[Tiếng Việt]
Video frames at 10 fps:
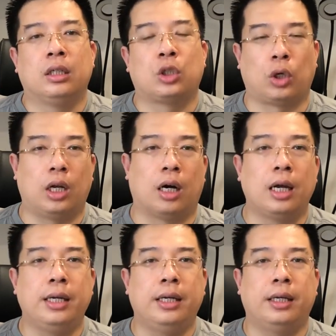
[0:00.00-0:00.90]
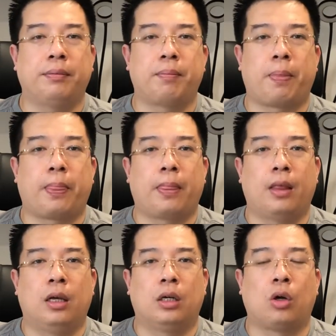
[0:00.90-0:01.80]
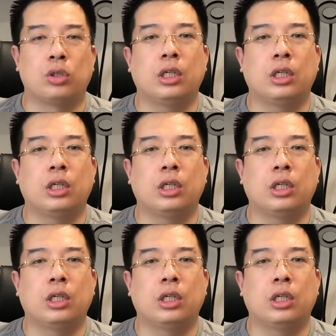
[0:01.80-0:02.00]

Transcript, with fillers: Cho nên ở đây ấy, có